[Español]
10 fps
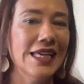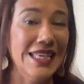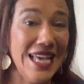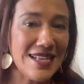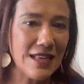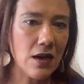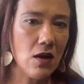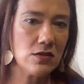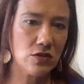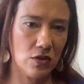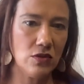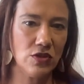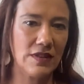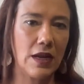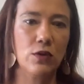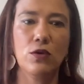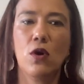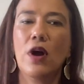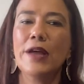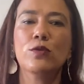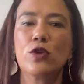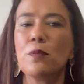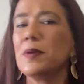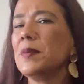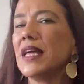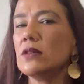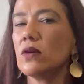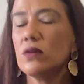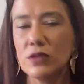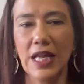Y ese costo se tradujo en un rompimiento